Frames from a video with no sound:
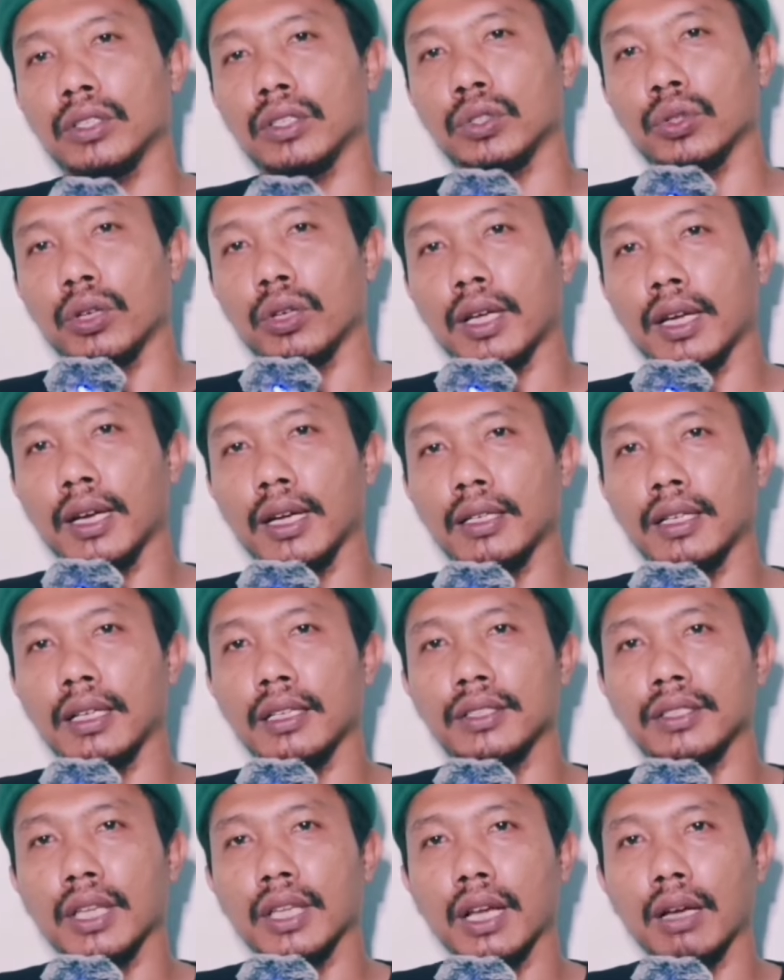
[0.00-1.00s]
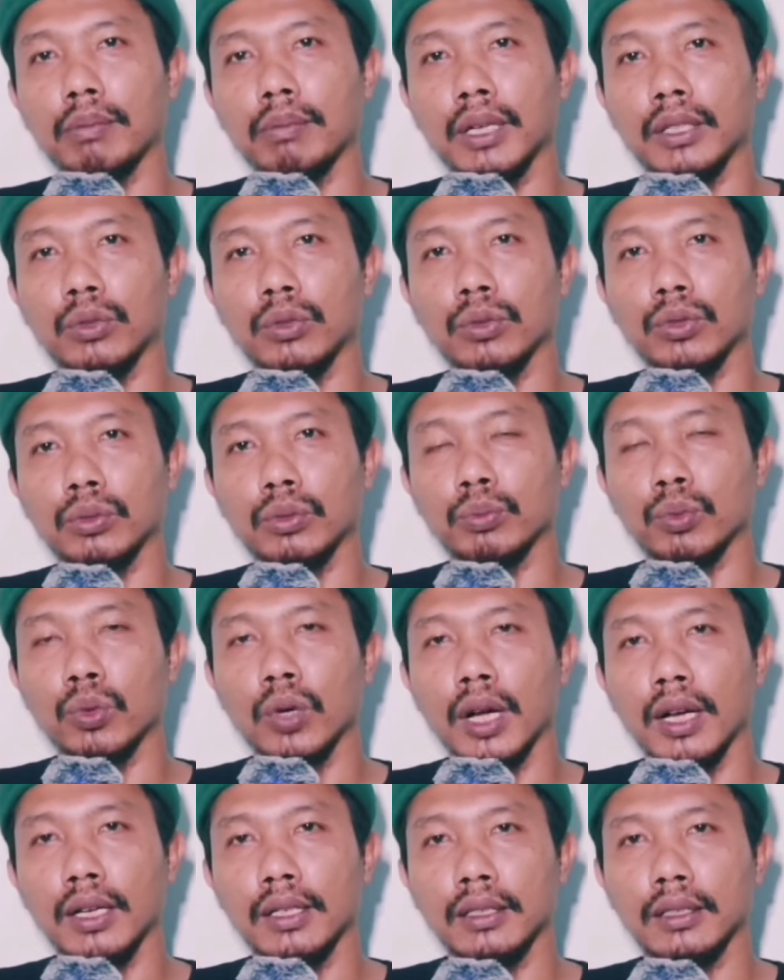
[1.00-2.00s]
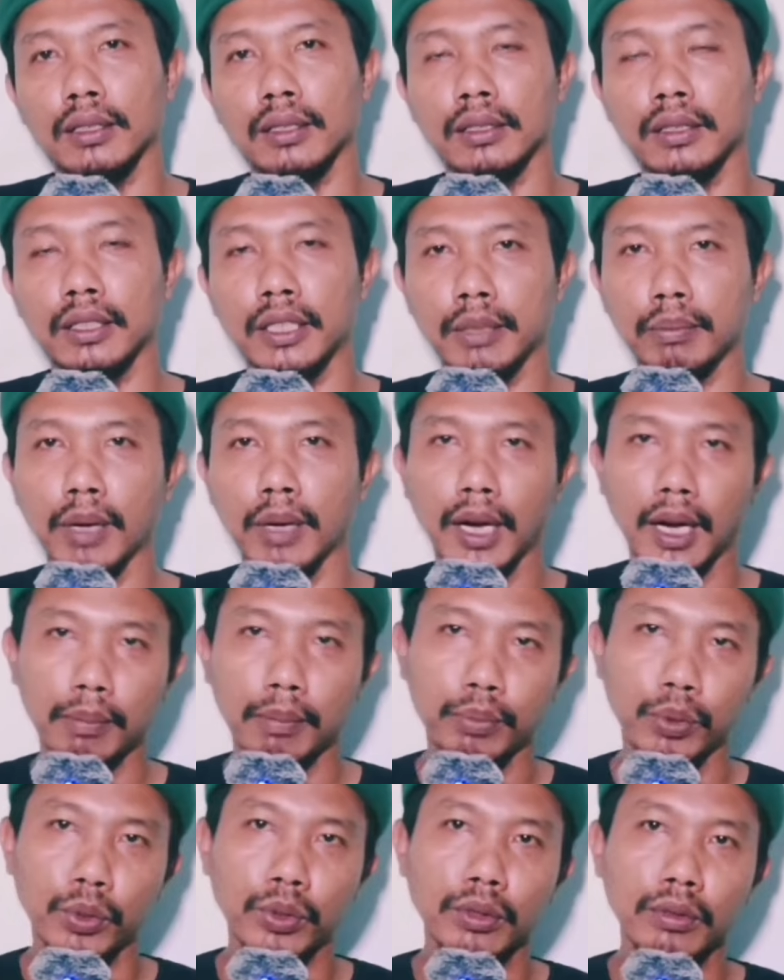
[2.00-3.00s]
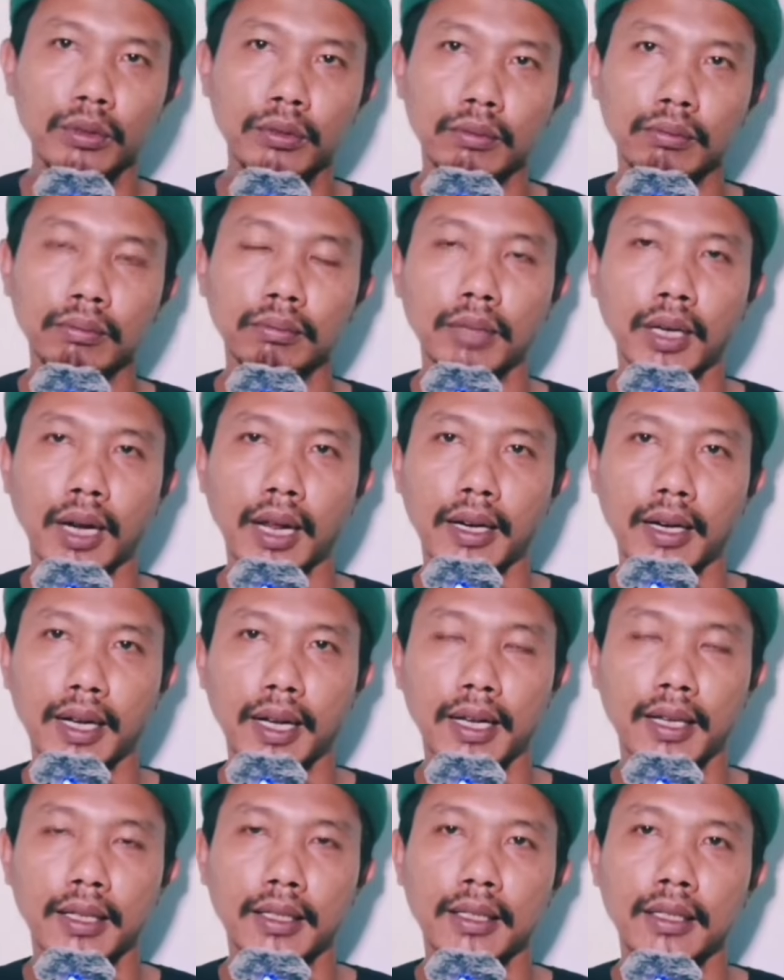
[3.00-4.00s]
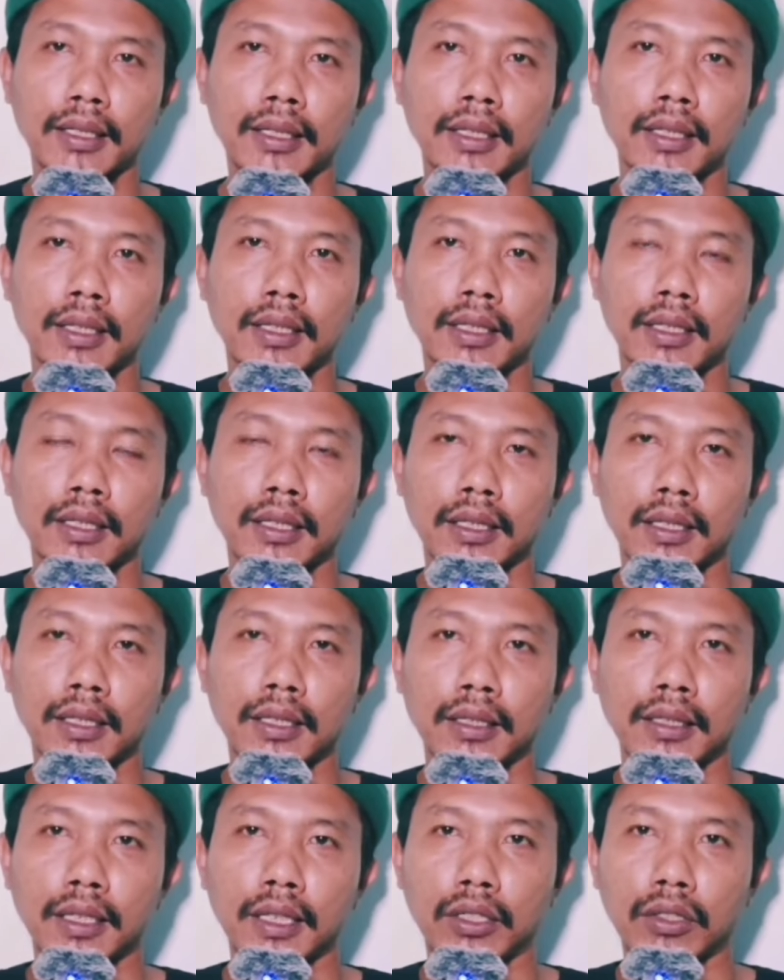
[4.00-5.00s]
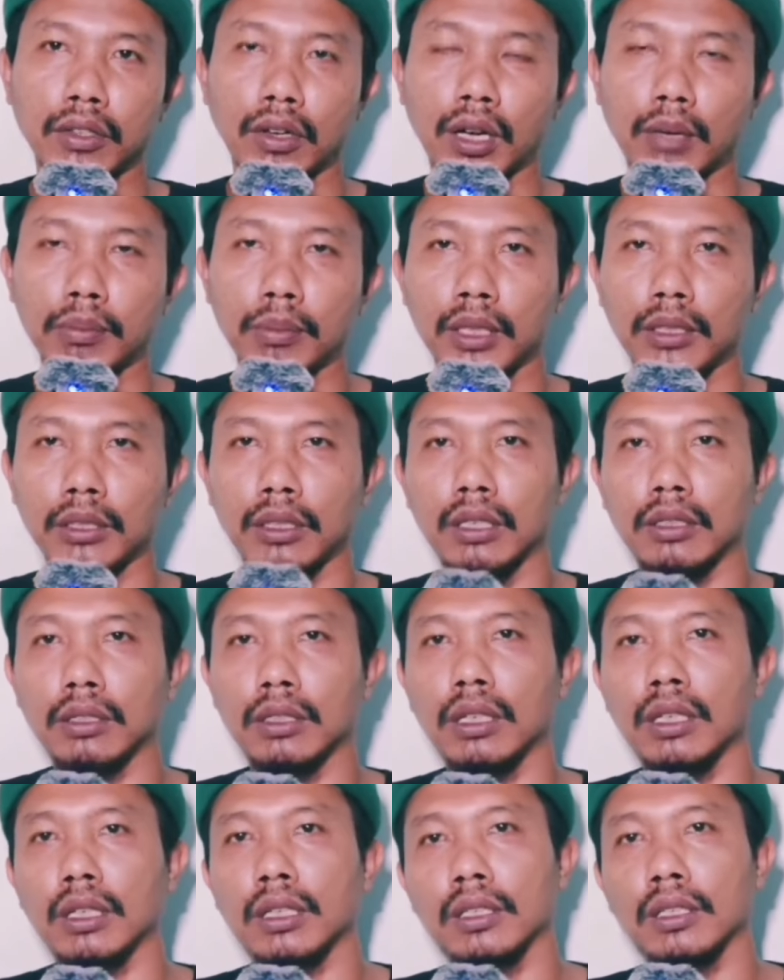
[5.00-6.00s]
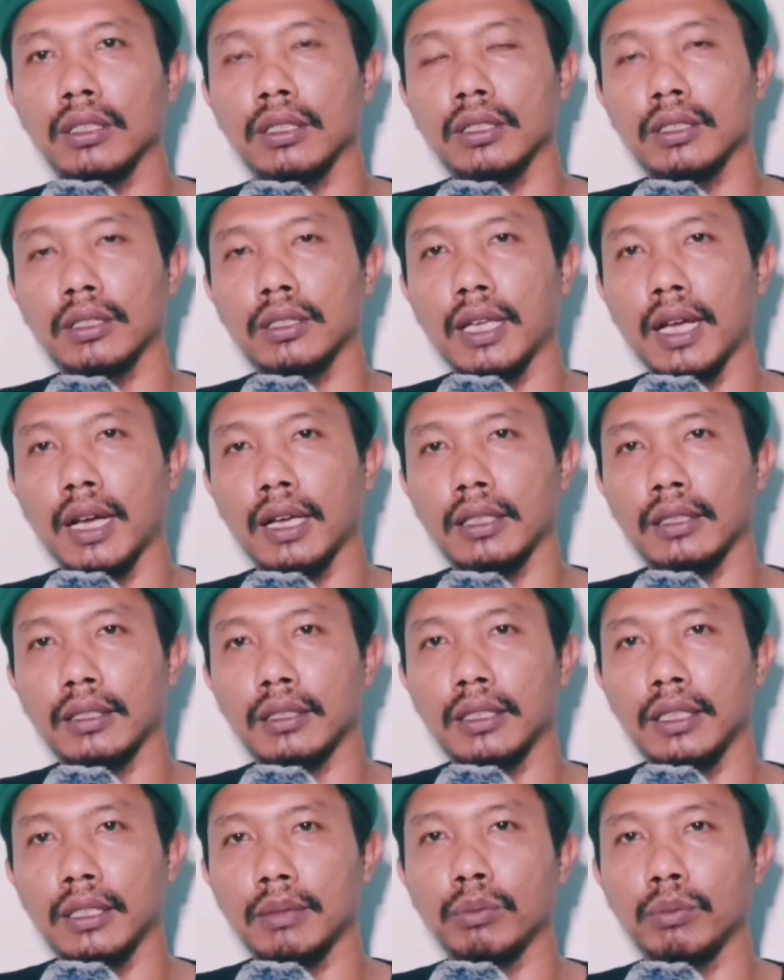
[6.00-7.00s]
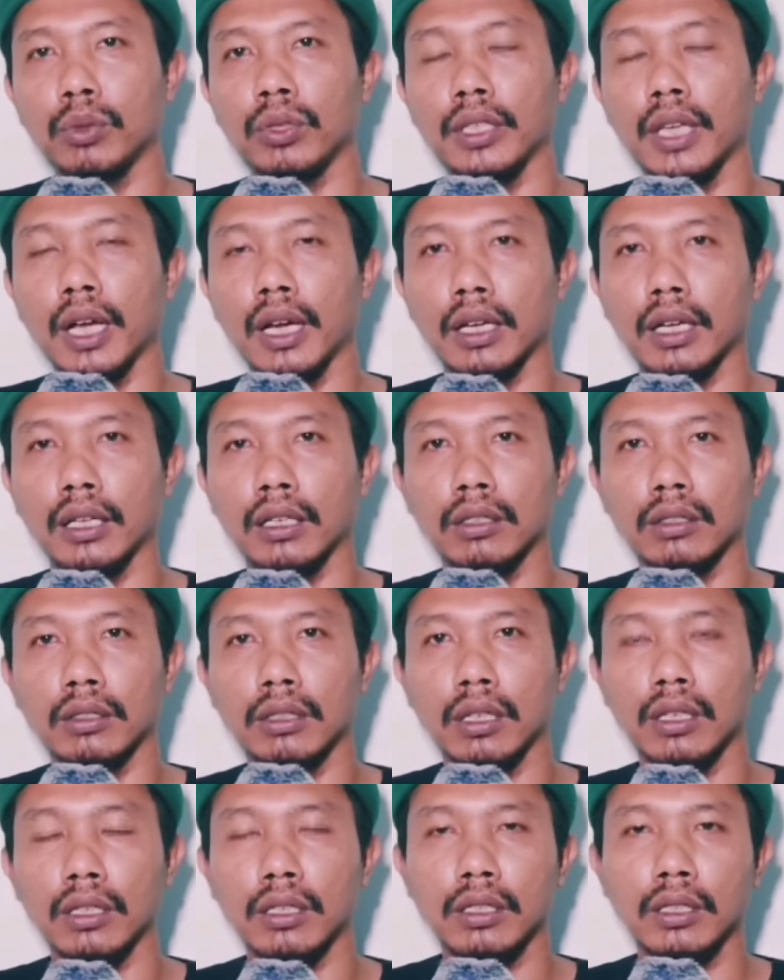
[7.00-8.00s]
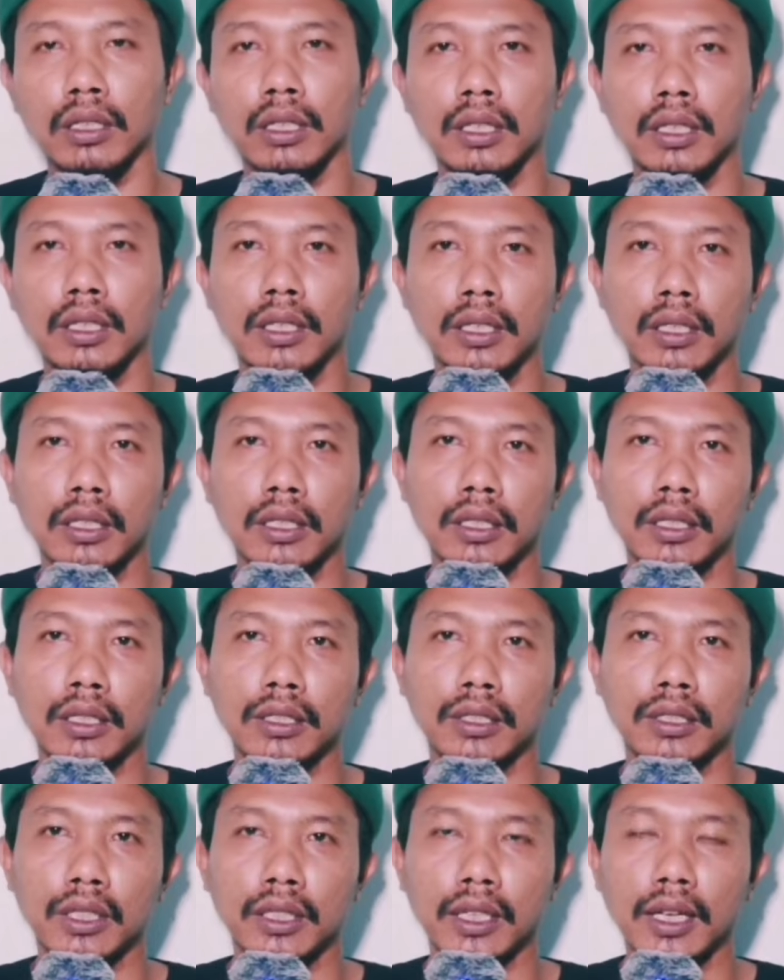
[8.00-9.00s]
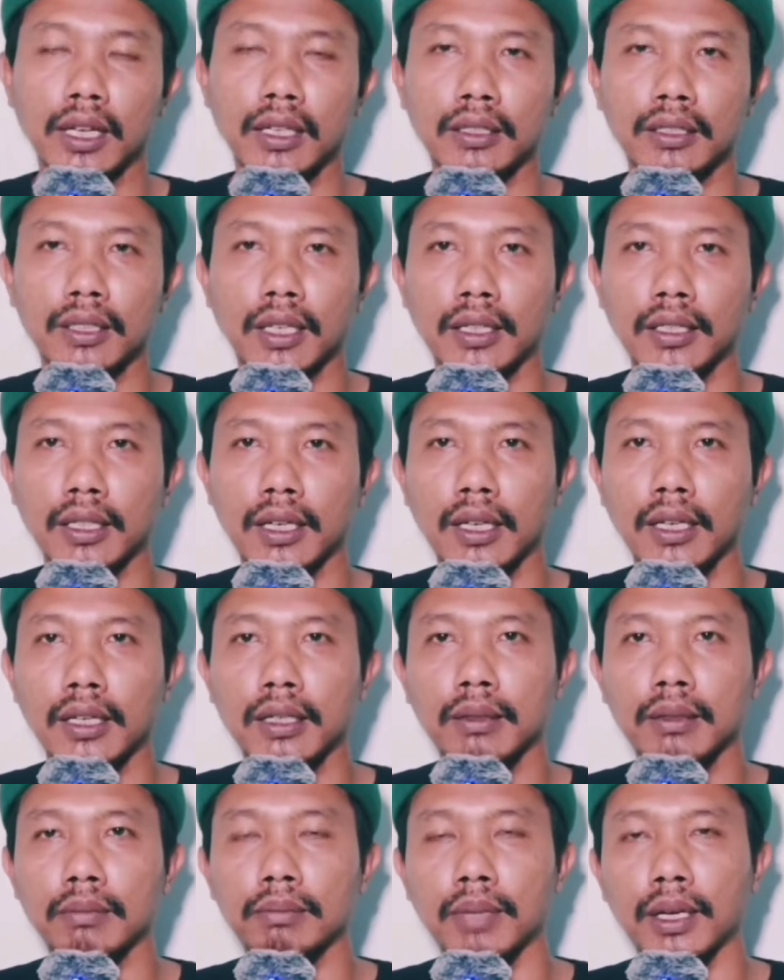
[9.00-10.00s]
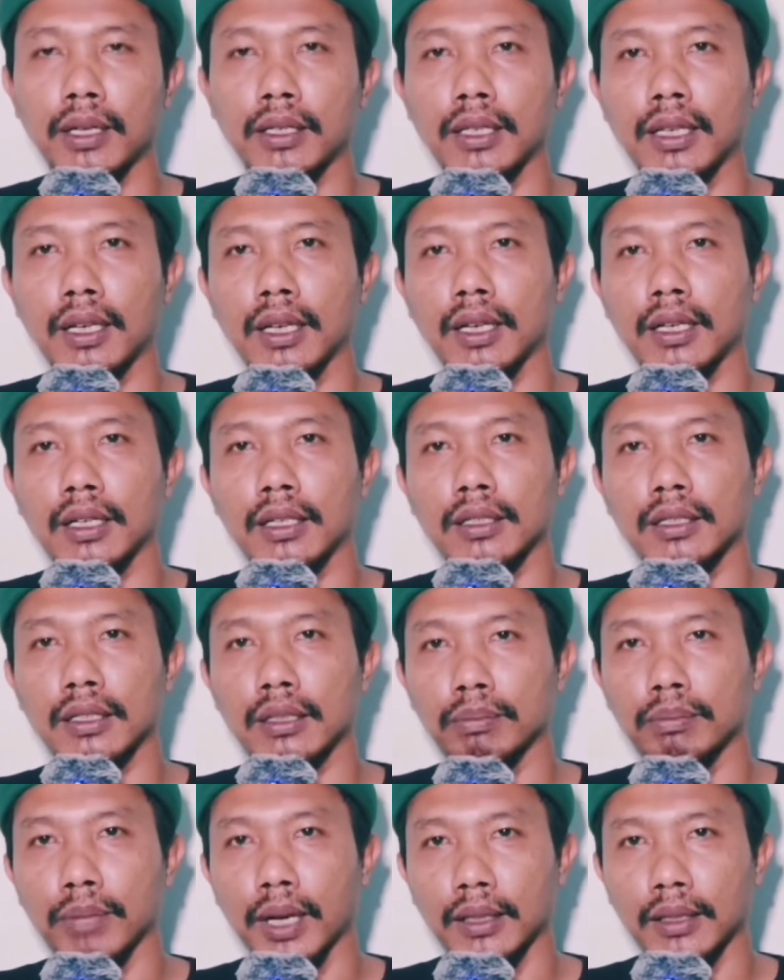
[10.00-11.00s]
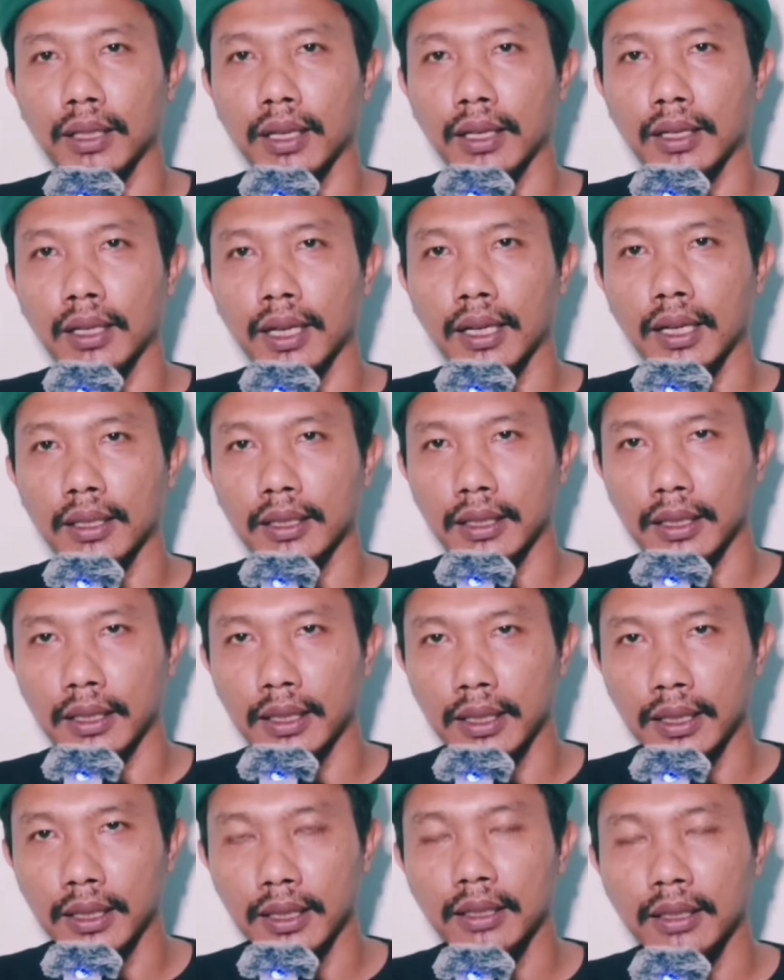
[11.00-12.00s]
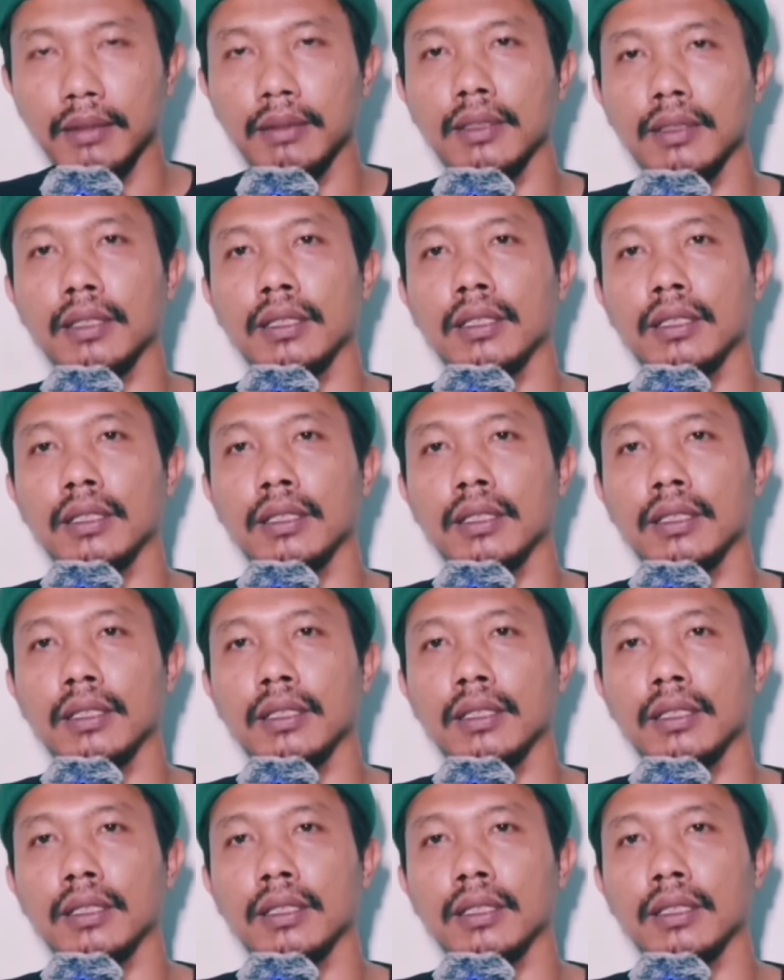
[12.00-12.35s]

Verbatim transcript: Saudara dan sahabatku semua, dimanapun berada, yang dirahmati Allah, yang dimuliakan Allah. Izinkan saya pada kesempatan kali ini